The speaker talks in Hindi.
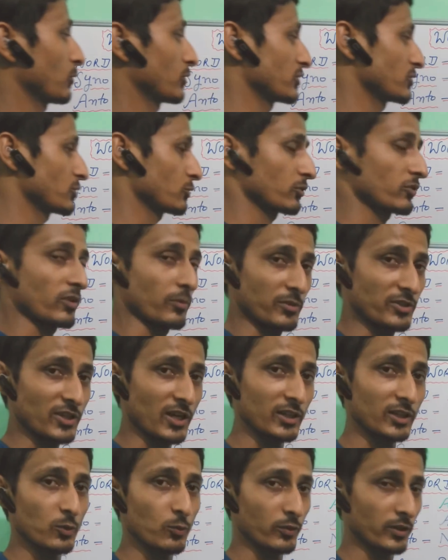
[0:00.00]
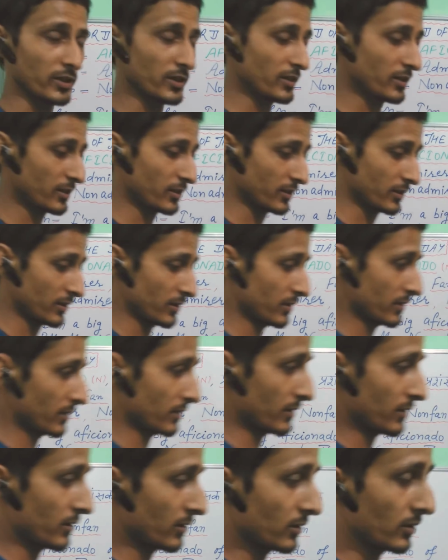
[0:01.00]
मोदी जी को सभी जानते होंगे
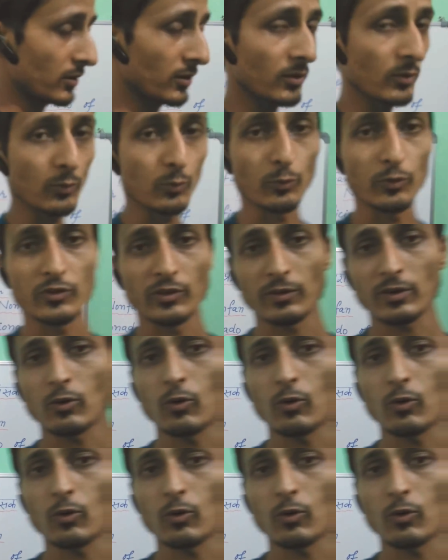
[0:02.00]
हु इज अवर